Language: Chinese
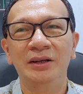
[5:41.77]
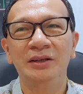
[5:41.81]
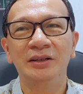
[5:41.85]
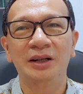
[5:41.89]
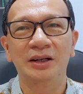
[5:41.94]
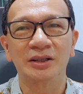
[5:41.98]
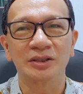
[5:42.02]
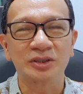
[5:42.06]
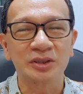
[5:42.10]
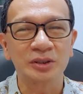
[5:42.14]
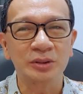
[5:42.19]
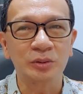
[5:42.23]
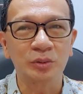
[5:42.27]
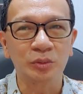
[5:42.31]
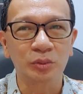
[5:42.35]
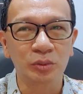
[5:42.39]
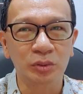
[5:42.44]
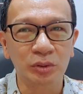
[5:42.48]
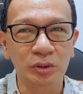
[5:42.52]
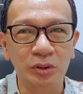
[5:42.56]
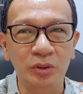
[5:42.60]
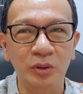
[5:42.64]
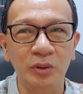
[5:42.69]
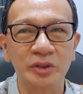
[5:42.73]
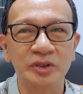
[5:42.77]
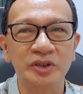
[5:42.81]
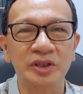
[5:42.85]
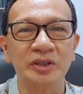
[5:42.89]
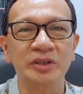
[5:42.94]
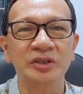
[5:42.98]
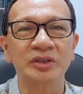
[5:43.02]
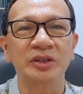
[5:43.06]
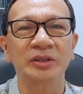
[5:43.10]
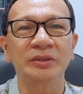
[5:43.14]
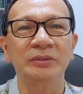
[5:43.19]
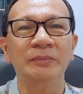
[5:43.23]
但是如果
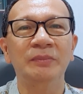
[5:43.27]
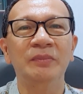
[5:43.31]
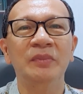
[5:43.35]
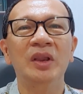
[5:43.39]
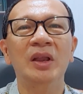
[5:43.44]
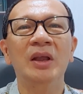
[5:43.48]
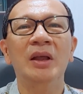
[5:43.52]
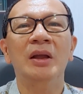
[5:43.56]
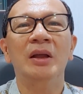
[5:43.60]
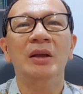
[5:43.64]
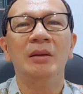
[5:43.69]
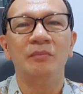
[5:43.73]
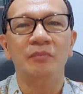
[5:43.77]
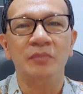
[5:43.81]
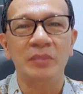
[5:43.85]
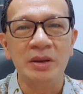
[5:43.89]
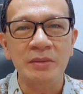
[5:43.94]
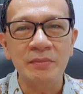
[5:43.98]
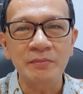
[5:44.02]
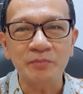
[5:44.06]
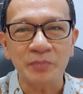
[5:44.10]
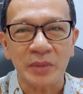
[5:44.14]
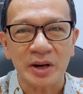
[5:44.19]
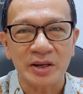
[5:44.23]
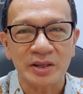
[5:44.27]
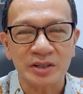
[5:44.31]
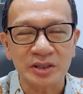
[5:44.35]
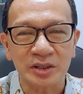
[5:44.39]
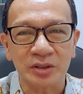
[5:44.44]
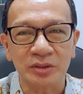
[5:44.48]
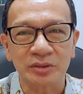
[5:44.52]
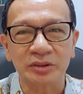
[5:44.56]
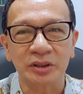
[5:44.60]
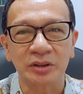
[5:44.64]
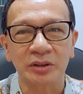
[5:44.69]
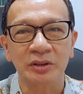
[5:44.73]
真正明白这
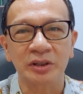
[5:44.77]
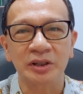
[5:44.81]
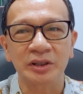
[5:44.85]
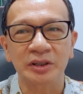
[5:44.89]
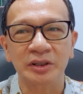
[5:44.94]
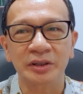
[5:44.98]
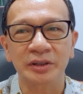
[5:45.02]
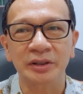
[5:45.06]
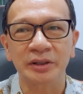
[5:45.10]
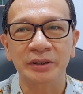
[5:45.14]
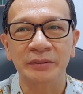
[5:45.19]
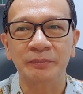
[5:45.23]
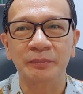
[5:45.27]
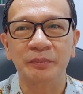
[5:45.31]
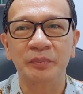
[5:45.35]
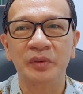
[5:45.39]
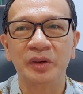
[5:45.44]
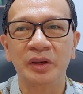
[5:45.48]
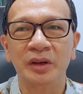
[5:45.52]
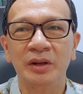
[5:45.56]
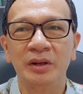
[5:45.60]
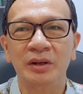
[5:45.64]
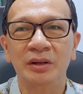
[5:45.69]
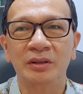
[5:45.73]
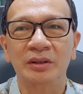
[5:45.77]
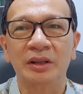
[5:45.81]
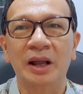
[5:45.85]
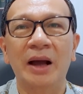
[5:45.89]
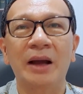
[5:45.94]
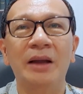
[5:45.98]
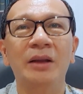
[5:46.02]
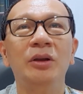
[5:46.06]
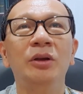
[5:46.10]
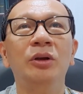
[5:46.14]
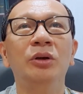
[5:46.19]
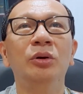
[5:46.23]
个道理的人，
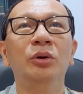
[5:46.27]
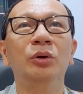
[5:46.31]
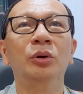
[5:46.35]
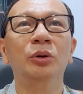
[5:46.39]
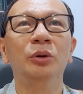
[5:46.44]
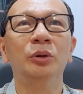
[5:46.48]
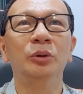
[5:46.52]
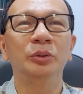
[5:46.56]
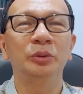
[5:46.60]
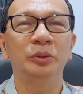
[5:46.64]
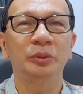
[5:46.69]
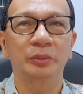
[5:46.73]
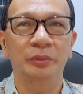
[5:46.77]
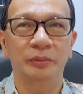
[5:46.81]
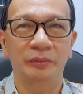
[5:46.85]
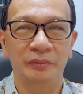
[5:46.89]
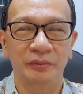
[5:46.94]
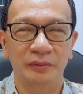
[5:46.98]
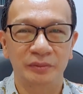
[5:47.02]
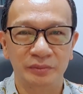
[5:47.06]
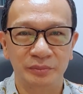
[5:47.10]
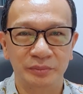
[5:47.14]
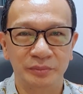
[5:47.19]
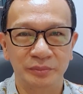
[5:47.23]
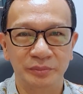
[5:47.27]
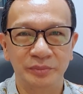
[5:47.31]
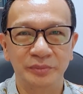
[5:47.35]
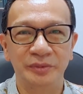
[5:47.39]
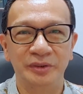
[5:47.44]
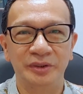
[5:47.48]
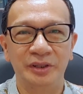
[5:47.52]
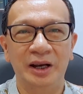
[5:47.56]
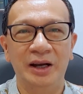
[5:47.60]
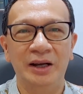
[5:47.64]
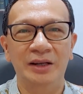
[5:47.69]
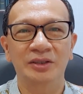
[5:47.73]
他有
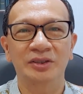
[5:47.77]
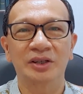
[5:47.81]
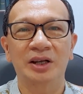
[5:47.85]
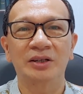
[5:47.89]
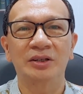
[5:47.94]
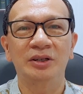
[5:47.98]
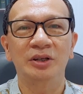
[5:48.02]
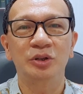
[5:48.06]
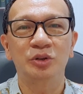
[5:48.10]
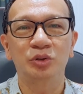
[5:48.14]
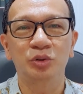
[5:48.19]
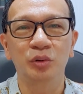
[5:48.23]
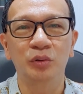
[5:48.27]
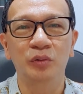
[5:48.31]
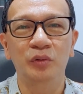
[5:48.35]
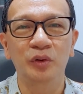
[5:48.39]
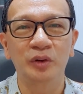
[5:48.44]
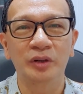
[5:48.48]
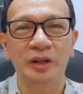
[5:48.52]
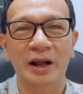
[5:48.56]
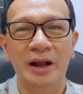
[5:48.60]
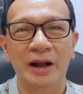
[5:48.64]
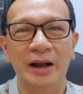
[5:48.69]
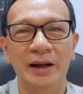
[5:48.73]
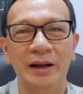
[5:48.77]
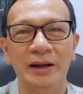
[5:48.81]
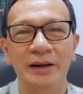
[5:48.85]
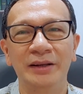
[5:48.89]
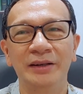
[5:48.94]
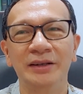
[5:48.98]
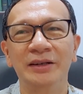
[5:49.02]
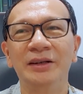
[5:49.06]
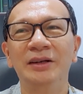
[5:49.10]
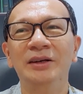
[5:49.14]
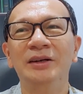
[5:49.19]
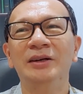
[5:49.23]
呀，上帝祝福他
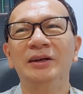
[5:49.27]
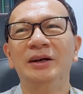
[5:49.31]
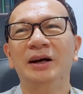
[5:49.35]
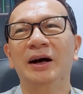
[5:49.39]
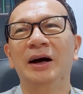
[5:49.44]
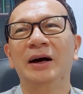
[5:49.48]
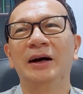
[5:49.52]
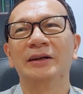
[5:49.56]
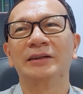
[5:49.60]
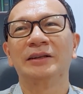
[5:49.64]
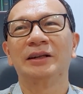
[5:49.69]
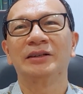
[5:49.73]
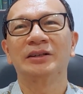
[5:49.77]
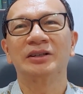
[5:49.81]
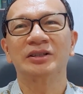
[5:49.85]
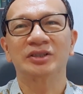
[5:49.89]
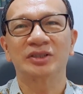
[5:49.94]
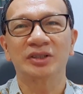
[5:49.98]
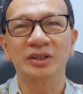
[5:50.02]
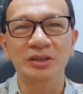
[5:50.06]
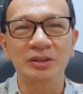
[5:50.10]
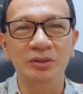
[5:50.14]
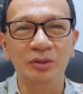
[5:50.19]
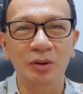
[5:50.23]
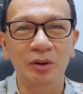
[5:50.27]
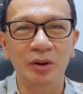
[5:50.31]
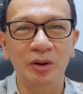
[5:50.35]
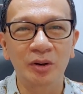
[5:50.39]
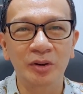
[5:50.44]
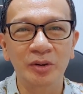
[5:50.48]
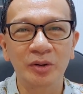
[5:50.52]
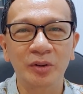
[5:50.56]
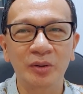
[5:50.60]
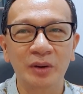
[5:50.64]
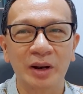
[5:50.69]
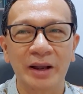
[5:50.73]
啊，他的生
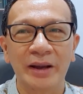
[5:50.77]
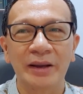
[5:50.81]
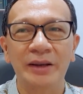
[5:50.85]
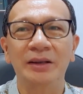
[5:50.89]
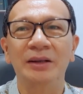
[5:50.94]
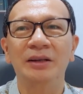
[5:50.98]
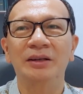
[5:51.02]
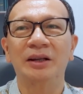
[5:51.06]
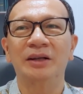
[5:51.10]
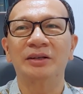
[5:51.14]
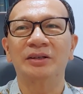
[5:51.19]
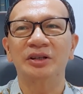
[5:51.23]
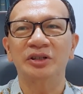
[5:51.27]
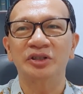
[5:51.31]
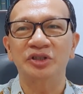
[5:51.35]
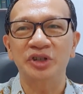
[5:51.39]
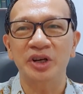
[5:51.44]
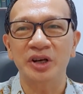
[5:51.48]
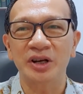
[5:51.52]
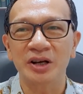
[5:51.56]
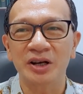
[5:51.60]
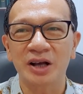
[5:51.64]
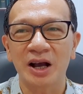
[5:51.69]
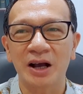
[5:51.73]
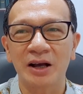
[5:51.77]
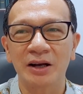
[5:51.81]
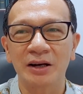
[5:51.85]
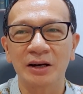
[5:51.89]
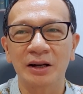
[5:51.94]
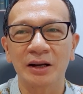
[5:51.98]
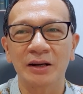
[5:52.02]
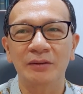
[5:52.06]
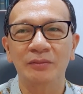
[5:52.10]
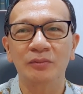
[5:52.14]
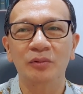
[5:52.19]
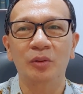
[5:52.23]
活有来，他的健康
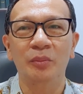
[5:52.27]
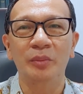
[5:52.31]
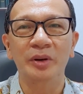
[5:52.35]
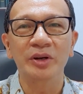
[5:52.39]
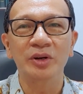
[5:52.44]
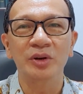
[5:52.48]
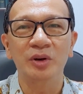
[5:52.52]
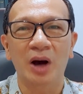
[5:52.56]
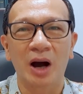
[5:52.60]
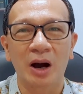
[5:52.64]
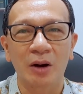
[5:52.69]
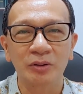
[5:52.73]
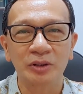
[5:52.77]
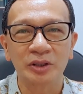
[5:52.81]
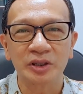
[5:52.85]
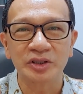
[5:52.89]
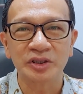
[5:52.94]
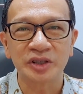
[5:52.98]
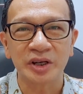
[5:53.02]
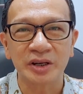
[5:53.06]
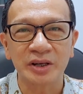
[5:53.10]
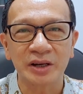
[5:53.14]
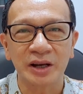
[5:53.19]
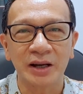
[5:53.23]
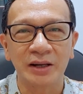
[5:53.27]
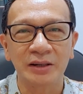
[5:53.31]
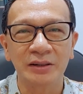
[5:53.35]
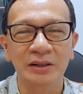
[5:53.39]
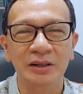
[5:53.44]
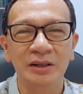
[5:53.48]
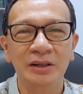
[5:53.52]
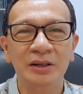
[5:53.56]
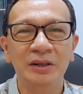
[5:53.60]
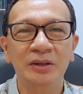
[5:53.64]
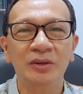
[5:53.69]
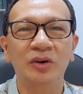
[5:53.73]
啦，我们有好的健康。
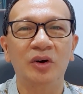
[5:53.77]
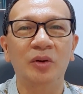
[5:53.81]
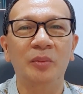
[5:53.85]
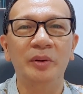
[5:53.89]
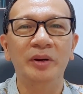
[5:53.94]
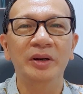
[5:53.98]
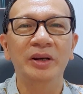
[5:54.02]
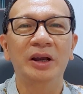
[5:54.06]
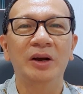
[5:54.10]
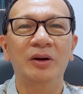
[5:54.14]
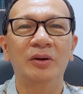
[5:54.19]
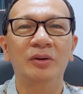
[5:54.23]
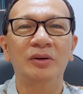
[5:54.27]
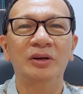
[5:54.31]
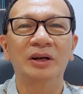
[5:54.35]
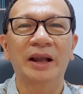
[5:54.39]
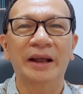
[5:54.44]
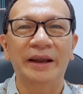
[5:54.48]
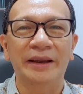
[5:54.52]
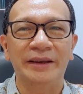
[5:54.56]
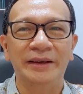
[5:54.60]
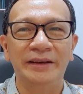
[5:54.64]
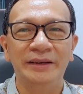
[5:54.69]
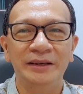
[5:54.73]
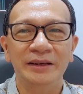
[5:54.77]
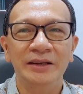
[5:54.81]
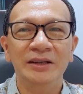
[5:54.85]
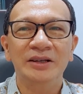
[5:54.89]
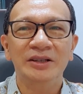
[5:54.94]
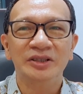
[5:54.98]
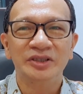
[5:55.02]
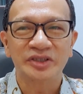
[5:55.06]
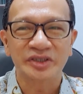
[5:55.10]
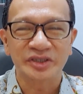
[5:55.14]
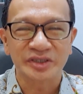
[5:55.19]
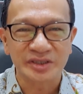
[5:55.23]
我们要来
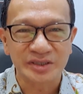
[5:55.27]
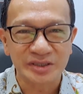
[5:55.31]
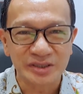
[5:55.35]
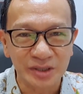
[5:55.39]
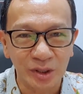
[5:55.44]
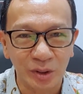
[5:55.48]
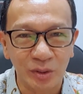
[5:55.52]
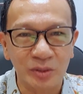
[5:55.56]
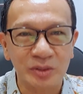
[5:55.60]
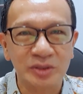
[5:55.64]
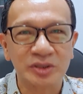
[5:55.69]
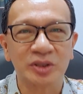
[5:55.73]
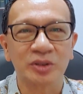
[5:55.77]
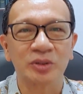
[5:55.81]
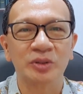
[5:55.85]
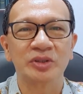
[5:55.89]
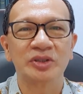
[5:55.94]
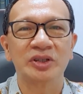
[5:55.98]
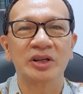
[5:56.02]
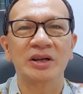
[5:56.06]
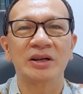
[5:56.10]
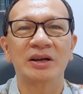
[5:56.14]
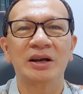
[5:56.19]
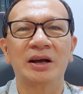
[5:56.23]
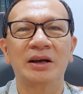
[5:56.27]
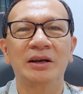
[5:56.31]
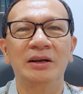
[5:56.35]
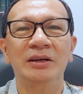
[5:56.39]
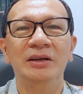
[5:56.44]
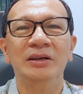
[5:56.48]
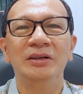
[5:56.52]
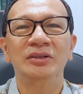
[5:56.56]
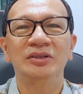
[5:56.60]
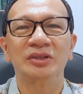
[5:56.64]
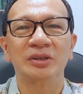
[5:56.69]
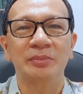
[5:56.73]
使用这个健康，
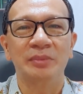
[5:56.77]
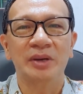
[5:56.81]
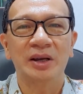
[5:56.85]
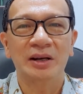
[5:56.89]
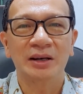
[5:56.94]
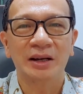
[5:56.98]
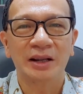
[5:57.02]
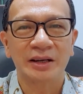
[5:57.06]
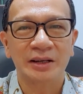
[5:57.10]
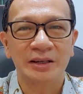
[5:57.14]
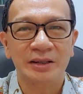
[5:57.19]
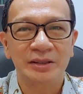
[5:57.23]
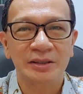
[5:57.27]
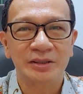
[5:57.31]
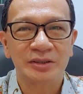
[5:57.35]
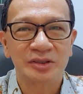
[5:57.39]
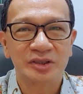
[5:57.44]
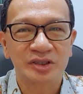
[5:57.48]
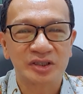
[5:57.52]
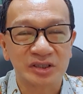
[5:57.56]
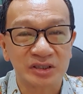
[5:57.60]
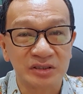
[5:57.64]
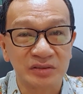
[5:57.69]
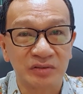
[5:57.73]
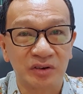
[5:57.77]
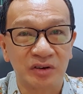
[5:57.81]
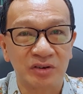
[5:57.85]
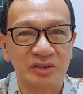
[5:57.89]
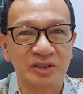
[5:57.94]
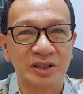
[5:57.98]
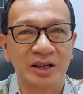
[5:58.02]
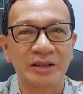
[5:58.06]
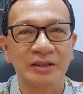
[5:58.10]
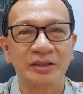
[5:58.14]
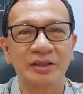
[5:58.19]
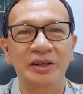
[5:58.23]
怎么样来侍奉
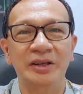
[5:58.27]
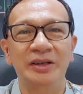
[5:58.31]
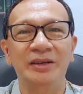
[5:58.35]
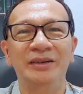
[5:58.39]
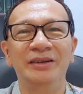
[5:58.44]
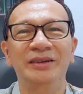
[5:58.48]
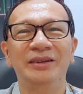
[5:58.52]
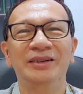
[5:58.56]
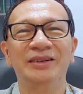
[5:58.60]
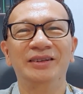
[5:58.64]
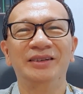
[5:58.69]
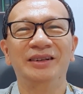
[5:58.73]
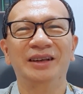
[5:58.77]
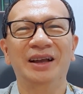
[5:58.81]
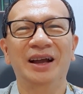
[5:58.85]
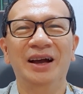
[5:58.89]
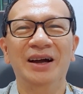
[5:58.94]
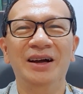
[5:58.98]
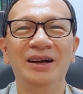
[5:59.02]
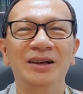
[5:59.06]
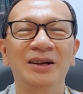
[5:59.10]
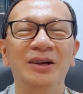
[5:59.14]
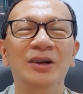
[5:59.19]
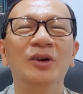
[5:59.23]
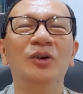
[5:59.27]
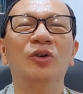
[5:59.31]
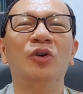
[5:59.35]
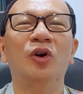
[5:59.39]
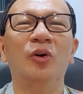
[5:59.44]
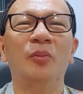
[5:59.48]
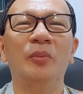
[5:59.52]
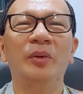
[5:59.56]
上帝呀？我